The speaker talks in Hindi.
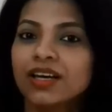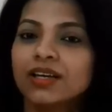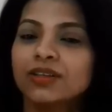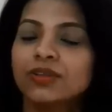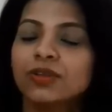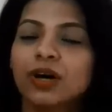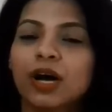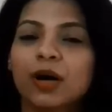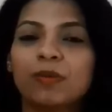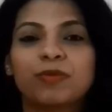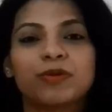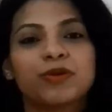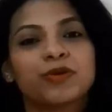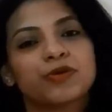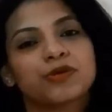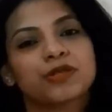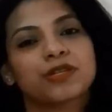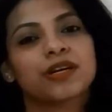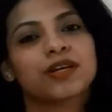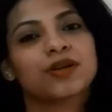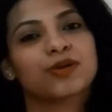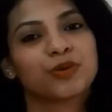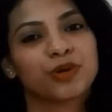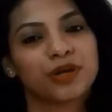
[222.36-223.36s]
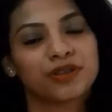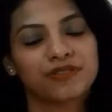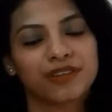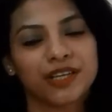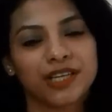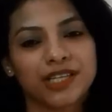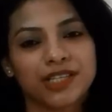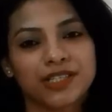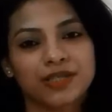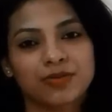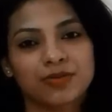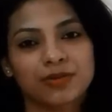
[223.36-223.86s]
तो आपको उसका
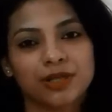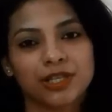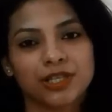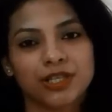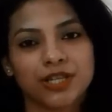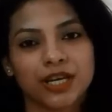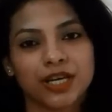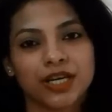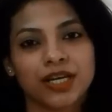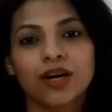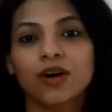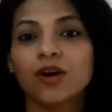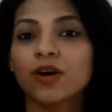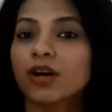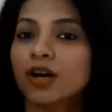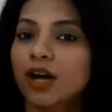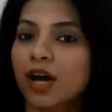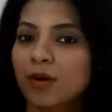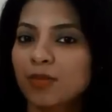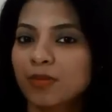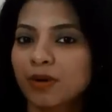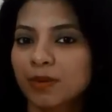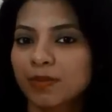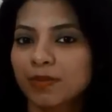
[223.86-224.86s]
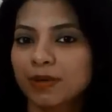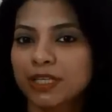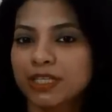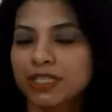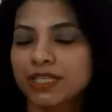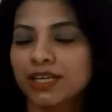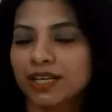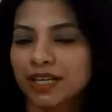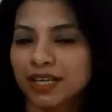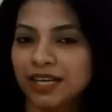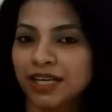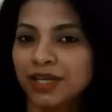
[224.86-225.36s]
नोटिफिकेशन मिल जाएगा और हम
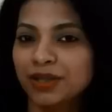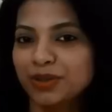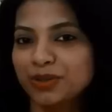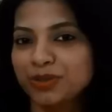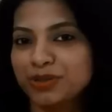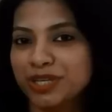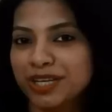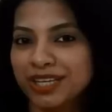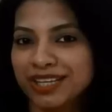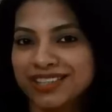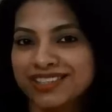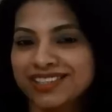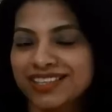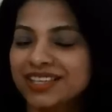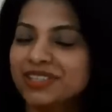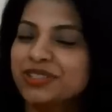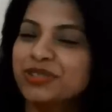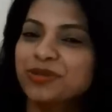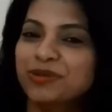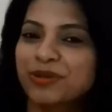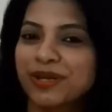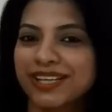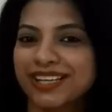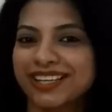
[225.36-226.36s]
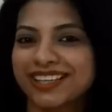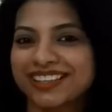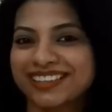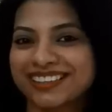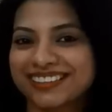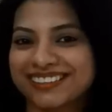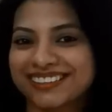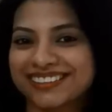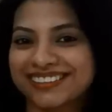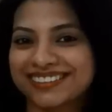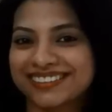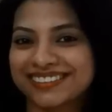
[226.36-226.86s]
हमेशा एक दूसरे के साथ जुड़े
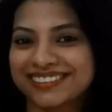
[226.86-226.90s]
रहेंगे